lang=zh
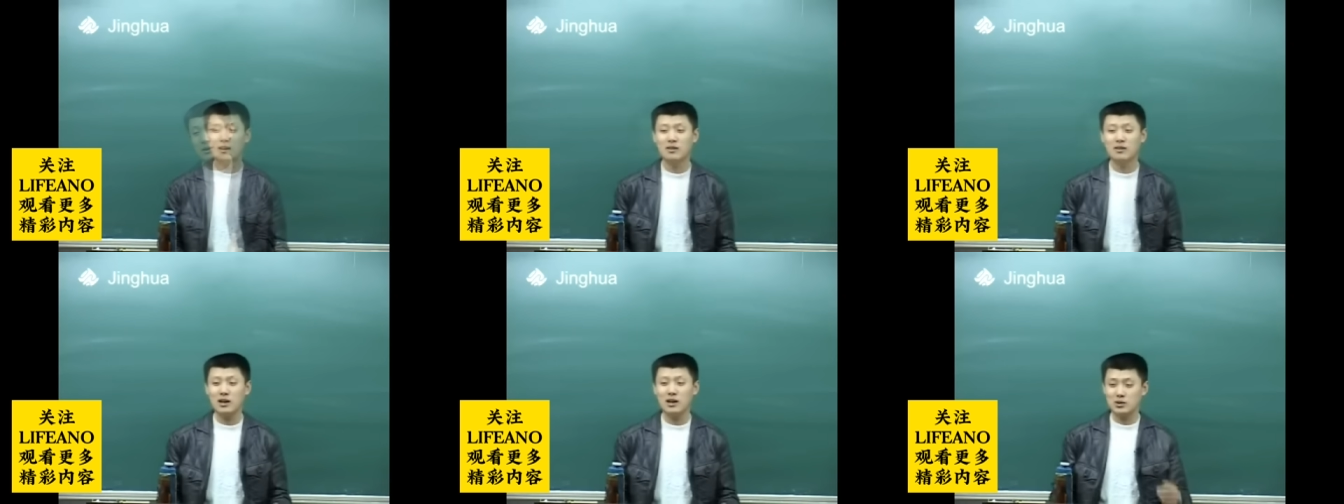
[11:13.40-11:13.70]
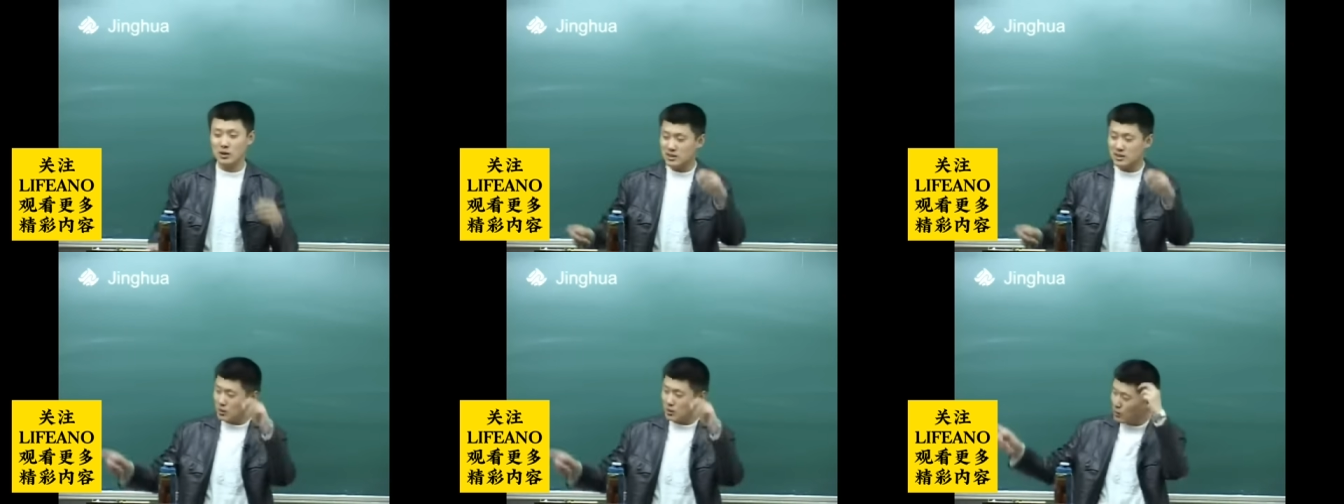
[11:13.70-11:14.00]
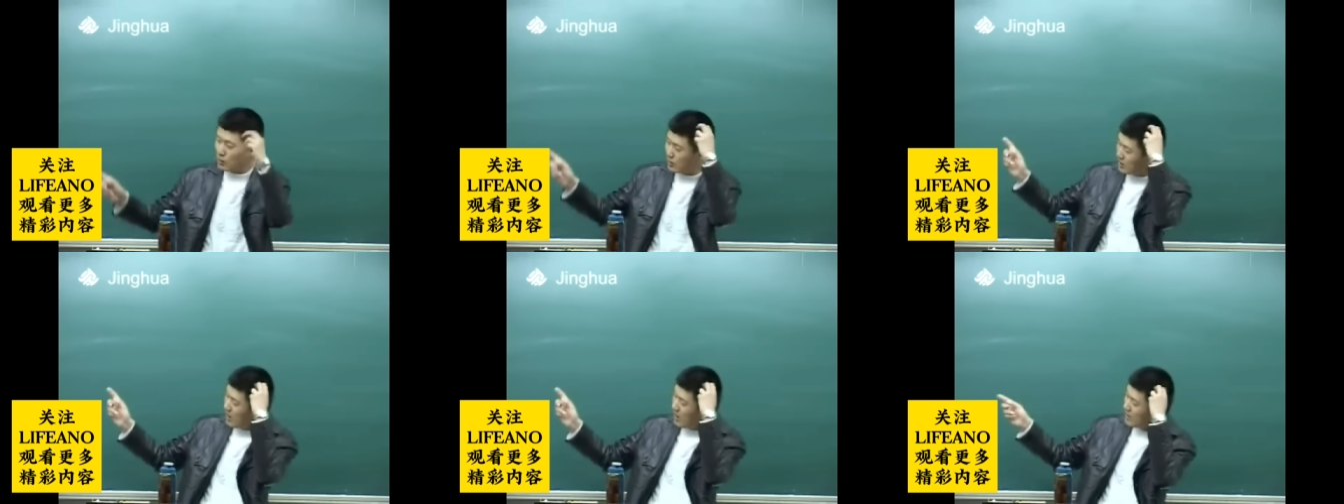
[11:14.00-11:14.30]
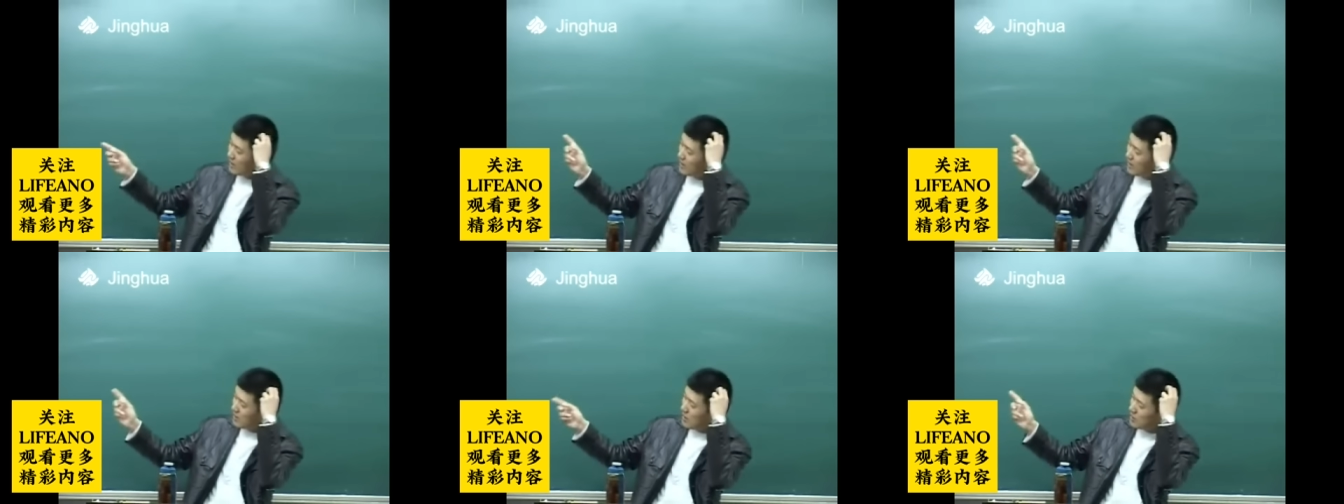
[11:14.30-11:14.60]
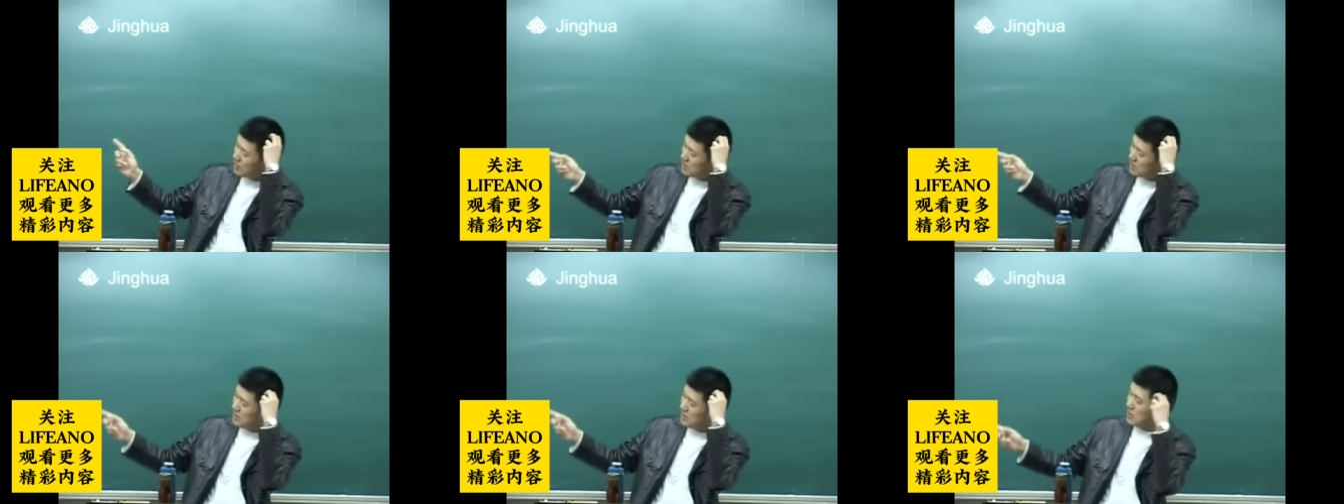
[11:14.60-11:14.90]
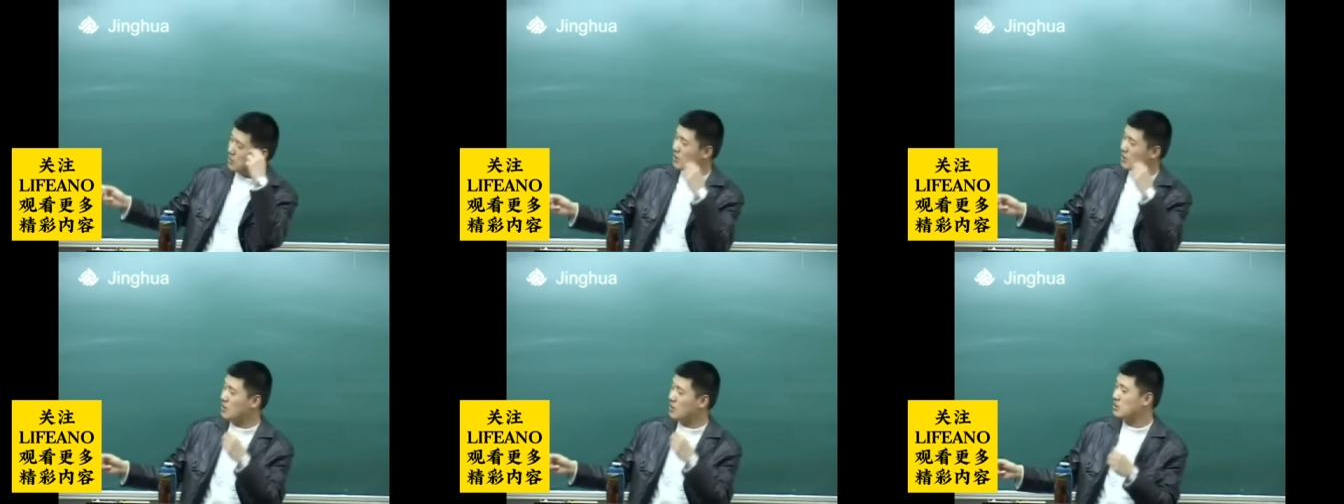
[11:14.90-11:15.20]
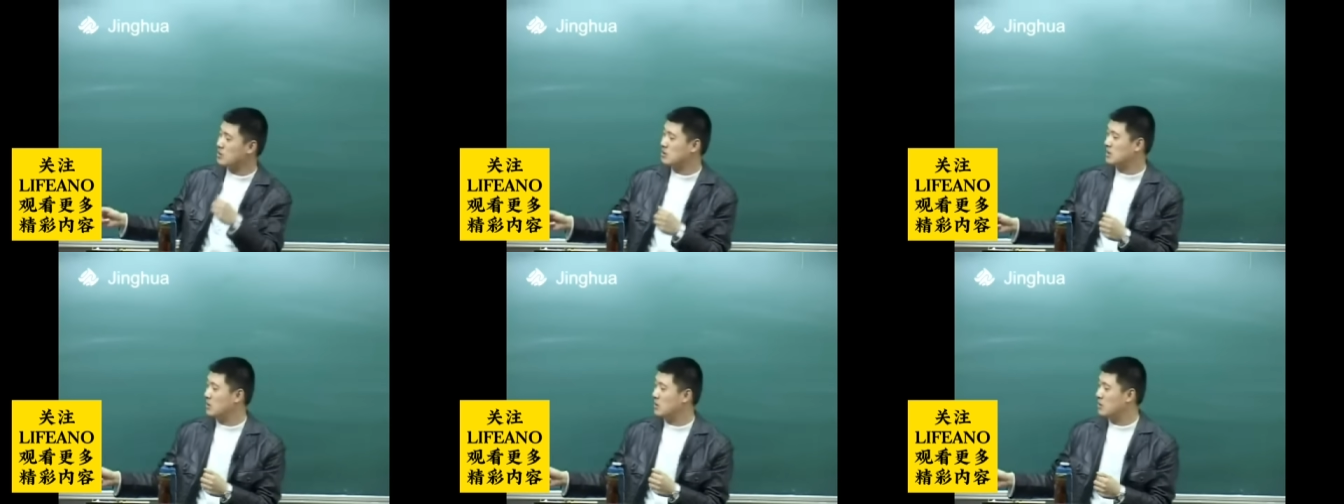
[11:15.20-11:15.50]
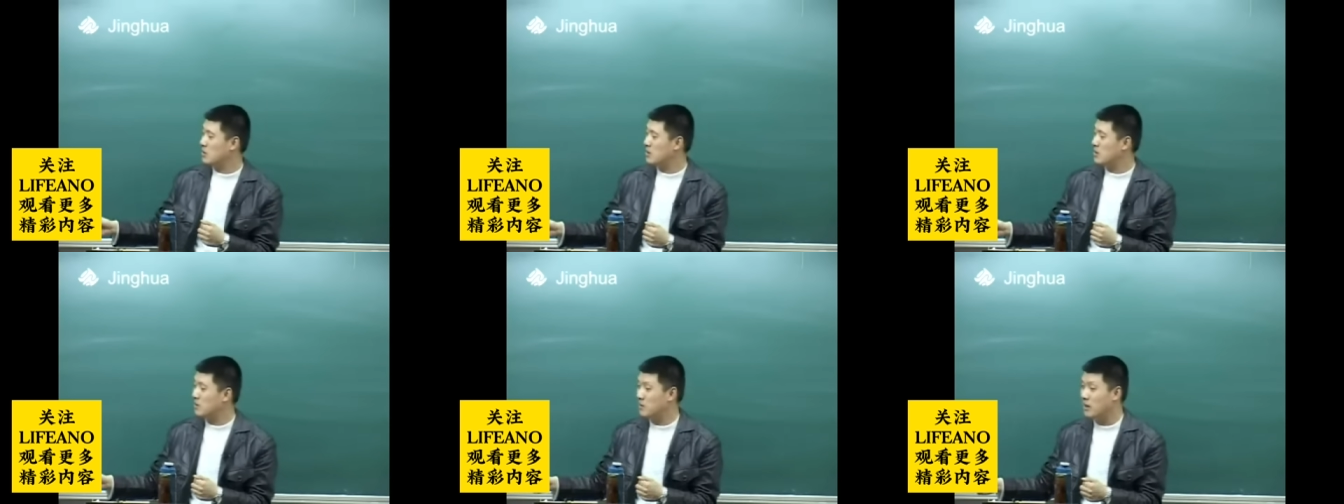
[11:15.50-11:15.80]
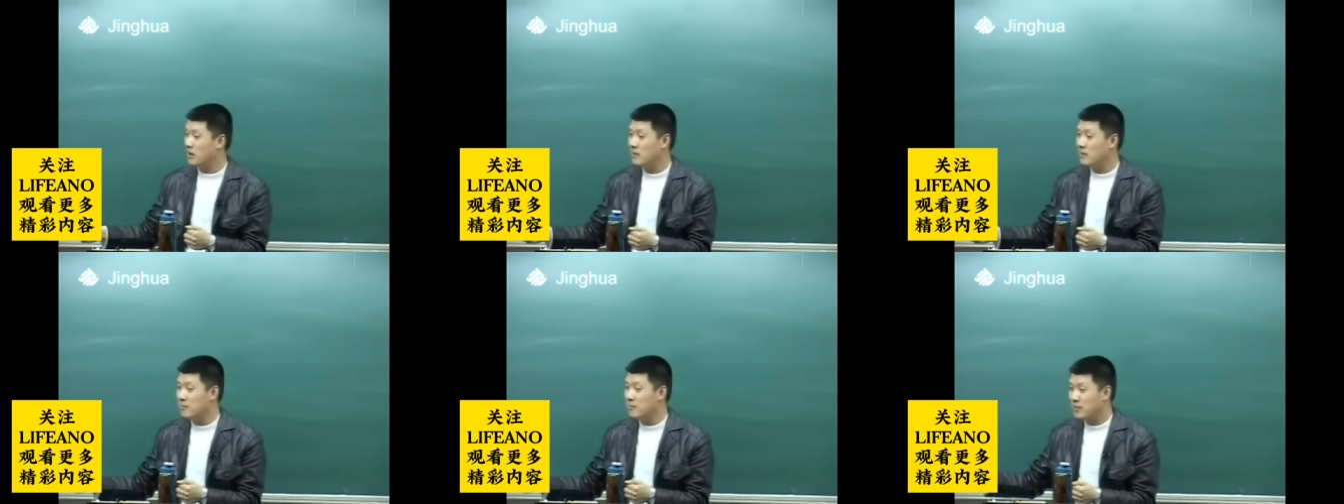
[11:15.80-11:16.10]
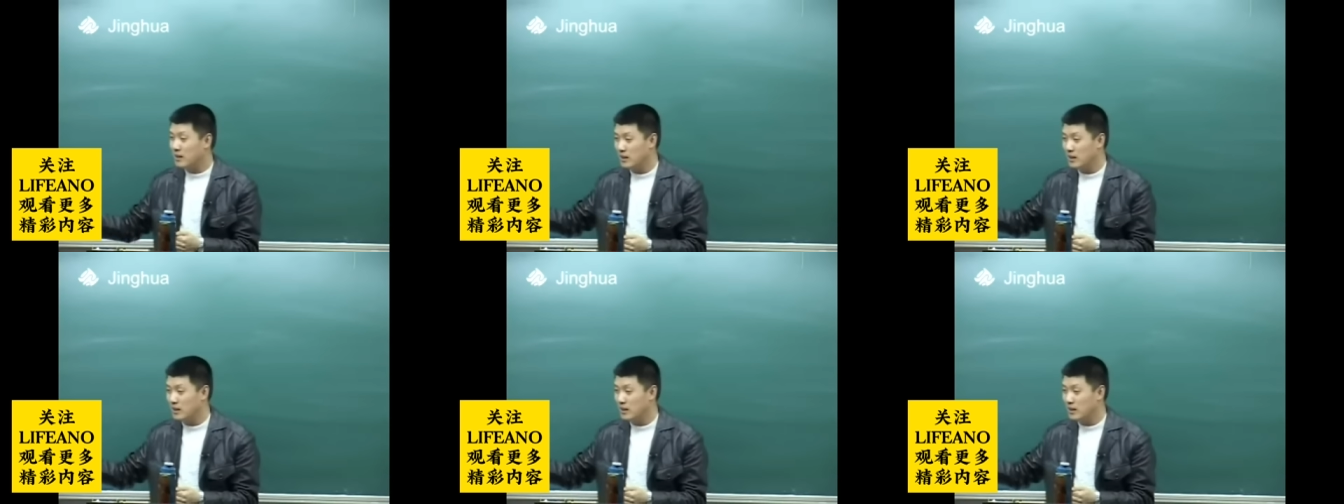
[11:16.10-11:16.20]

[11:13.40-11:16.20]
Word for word: 是吧？所以所以说，他这要要解决就是解决什么呢？